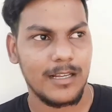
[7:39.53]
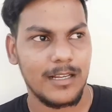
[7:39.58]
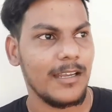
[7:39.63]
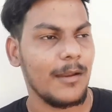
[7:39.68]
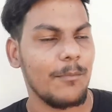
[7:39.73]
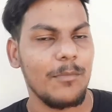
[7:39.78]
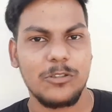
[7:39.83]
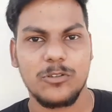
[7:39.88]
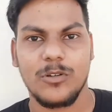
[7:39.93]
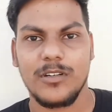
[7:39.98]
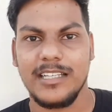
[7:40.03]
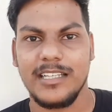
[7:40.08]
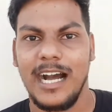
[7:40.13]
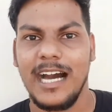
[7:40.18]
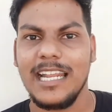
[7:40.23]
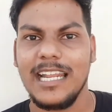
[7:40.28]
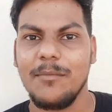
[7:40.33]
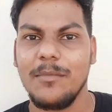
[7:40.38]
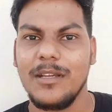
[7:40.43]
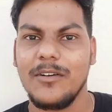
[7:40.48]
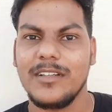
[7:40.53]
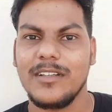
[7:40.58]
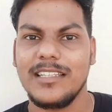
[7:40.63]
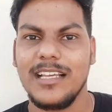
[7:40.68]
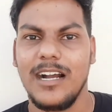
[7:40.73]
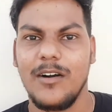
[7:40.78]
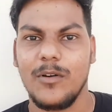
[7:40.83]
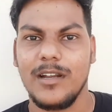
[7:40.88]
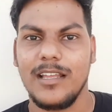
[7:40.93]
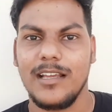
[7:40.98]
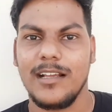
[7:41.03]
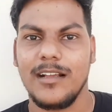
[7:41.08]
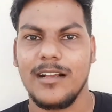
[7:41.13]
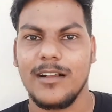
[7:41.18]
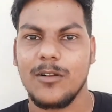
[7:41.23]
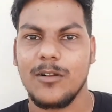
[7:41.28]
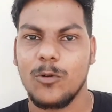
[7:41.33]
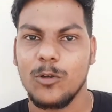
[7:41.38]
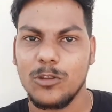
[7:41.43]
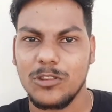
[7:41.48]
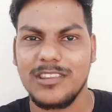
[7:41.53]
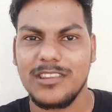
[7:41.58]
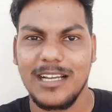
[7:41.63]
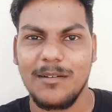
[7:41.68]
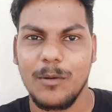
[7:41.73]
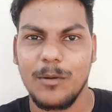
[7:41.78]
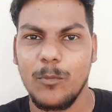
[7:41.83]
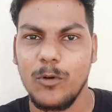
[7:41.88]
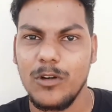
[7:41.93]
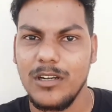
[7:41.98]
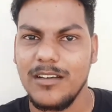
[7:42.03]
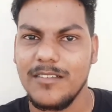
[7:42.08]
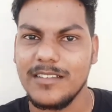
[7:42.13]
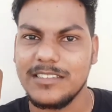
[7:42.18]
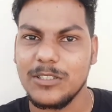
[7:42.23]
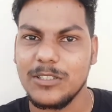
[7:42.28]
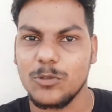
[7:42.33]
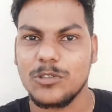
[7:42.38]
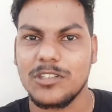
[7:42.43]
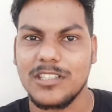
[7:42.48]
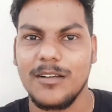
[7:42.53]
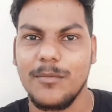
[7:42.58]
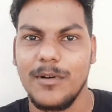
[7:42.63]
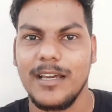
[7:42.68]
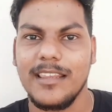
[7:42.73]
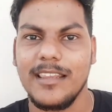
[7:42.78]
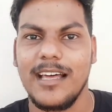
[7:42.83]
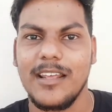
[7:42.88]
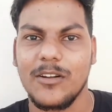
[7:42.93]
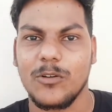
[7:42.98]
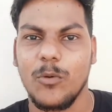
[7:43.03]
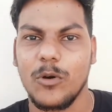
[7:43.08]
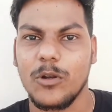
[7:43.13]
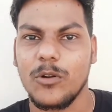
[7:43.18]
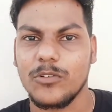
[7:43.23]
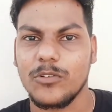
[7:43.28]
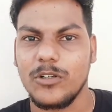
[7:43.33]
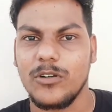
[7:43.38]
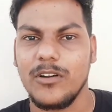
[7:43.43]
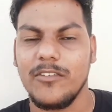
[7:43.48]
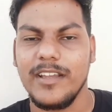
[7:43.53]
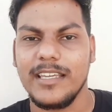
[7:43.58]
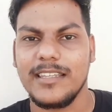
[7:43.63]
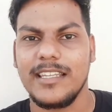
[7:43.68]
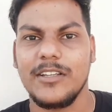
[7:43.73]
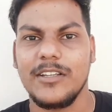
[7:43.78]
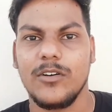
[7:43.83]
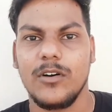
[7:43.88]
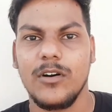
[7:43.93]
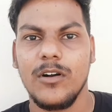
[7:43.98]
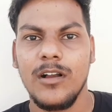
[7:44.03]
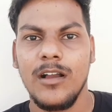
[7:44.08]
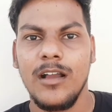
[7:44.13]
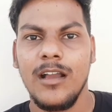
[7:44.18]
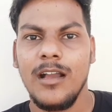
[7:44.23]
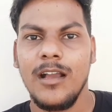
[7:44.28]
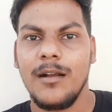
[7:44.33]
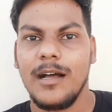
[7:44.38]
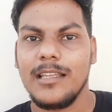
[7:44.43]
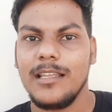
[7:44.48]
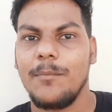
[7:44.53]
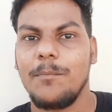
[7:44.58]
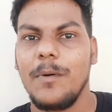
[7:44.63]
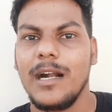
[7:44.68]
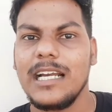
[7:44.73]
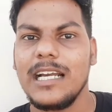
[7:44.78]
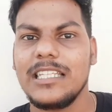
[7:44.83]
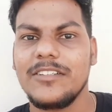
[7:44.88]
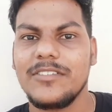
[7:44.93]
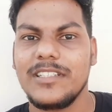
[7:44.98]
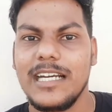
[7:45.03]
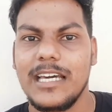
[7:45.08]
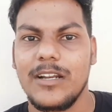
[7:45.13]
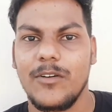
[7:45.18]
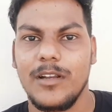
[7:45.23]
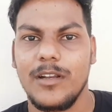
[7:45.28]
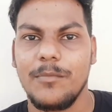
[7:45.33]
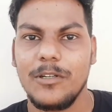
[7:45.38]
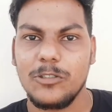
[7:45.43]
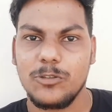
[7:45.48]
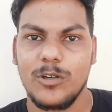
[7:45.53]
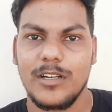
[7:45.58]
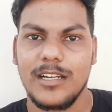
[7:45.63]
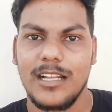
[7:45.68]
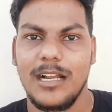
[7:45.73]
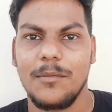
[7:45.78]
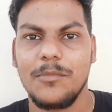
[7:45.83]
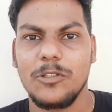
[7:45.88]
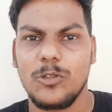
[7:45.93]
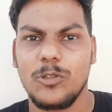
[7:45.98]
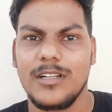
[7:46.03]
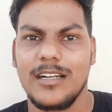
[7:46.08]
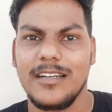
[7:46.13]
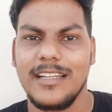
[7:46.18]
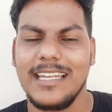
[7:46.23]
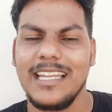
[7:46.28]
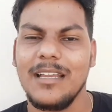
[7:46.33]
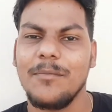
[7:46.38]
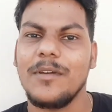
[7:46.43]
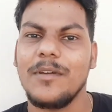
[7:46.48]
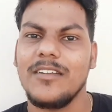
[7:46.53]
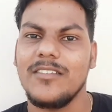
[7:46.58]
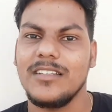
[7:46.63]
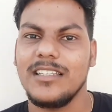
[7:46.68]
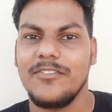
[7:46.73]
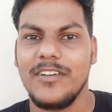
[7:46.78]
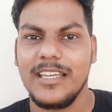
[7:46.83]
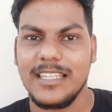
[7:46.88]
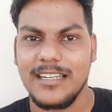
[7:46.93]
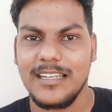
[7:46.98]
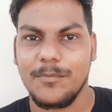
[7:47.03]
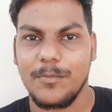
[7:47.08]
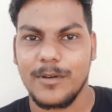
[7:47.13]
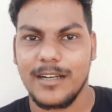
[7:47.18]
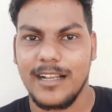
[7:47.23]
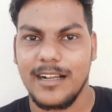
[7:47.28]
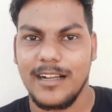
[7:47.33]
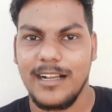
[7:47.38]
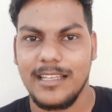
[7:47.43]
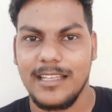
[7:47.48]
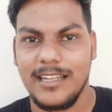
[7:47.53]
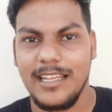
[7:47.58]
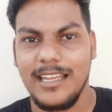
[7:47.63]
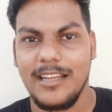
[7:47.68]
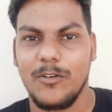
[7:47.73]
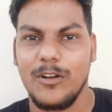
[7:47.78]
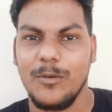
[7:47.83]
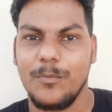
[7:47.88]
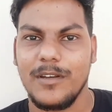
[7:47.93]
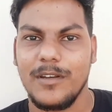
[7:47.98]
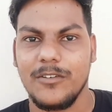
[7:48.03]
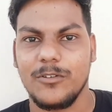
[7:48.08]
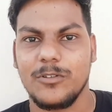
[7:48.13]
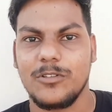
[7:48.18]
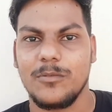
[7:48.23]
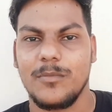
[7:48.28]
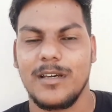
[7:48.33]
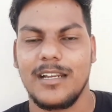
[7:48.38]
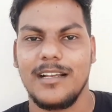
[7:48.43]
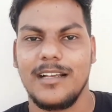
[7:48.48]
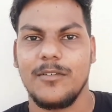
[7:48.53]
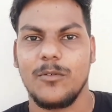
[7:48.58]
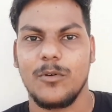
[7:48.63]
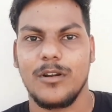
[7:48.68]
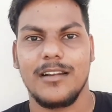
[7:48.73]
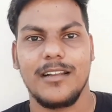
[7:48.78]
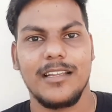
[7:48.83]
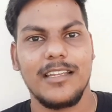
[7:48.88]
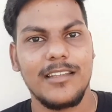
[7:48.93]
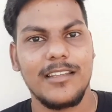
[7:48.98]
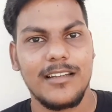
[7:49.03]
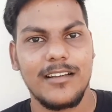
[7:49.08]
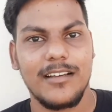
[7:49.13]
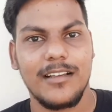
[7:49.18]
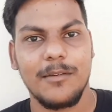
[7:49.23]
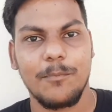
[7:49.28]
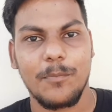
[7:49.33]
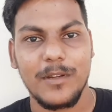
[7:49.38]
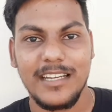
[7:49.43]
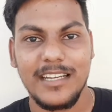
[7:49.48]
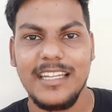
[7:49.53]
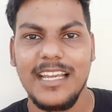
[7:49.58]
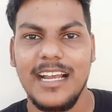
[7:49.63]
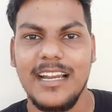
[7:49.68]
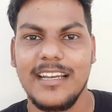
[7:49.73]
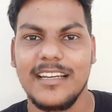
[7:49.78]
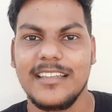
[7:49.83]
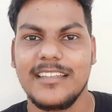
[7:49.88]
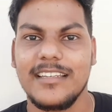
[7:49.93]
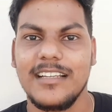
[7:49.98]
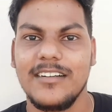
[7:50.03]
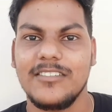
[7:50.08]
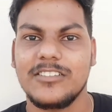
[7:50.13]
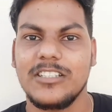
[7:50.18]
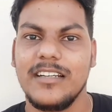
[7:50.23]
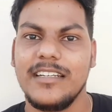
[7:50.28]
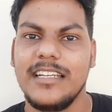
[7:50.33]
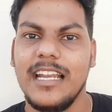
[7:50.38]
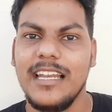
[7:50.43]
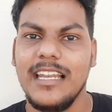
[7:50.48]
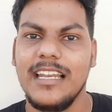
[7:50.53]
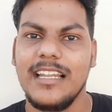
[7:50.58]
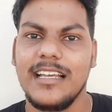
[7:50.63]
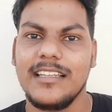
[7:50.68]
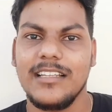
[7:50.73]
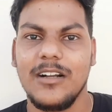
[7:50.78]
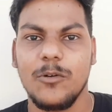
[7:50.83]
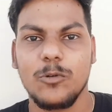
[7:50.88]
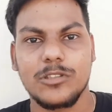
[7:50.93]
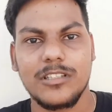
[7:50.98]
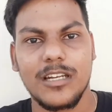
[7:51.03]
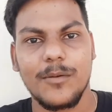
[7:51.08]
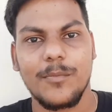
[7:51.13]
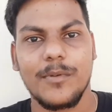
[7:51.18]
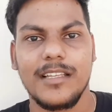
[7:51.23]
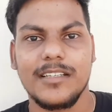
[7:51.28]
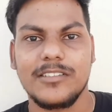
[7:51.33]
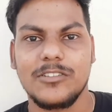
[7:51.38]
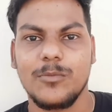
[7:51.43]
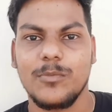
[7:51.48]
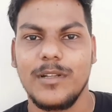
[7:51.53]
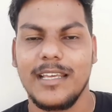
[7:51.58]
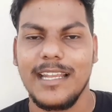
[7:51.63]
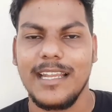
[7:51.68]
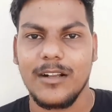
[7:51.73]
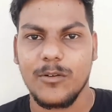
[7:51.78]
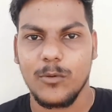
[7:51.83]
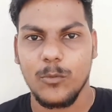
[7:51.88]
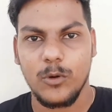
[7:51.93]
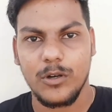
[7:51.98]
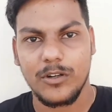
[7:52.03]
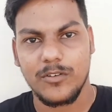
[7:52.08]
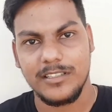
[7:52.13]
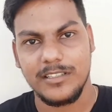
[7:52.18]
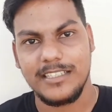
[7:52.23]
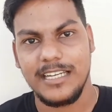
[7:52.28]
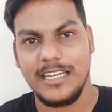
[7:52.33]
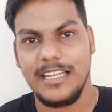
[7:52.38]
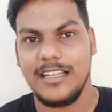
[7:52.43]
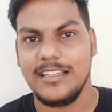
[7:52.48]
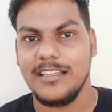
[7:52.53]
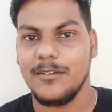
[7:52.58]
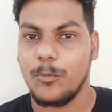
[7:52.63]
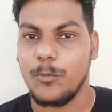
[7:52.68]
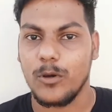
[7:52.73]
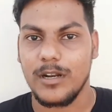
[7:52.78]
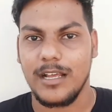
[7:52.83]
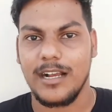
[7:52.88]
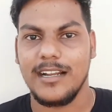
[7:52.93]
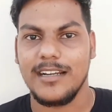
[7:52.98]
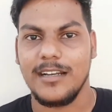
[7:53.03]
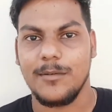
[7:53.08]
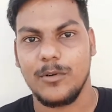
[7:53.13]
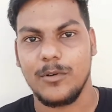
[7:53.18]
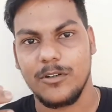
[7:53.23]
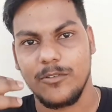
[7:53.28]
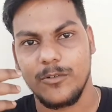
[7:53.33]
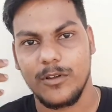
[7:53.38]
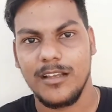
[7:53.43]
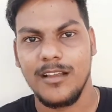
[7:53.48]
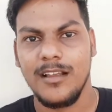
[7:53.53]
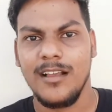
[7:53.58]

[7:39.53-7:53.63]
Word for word: எப்படி சொல் யாரையுமே வந்து அவங்கள குத்த அவன் முள்ளை வச்சு குத்துற மாதிரி தான் இருக்கும் ஒரு ஒருத்தவங்களும் வேதனையும் அதாவது பக்கத்து வீட்டுக்காரவங்க இப்படி சொல்கிறாங்க அப்படி சொல்கிறாங்க நிறைய பேர் வந்து போடுறாங்க அதெல்லாம் எவ்வளோ பெரிய விஷயம் வர ஒரு இதில் இப்போ இந்தியாவில் எடுத்திங்கன்னா வச்சுக்கோங்க டெல்லியிலேருந்து உத்தரப்பிரதேசம் நிறையா ஊருக்கு வந்து டெல்லியிலேருந்து போகிறாங்கன்னு நம்ம